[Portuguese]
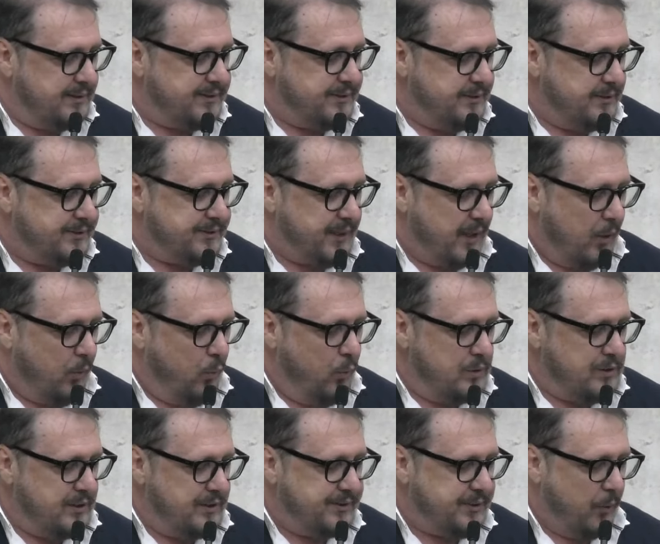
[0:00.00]
de
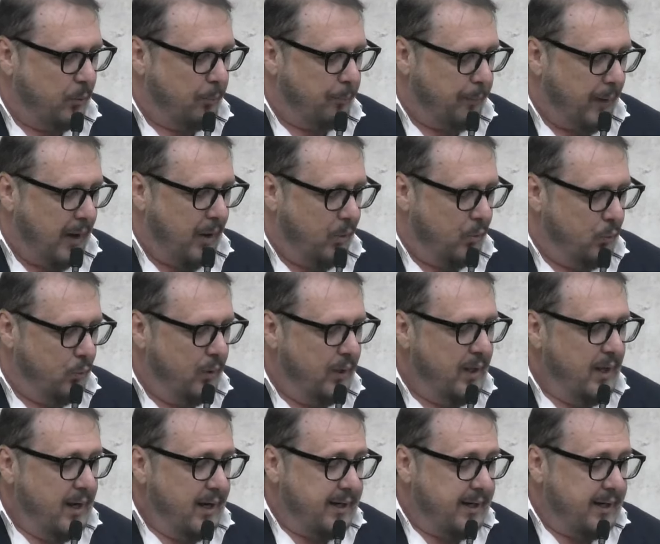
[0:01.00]
saúde de São Paulo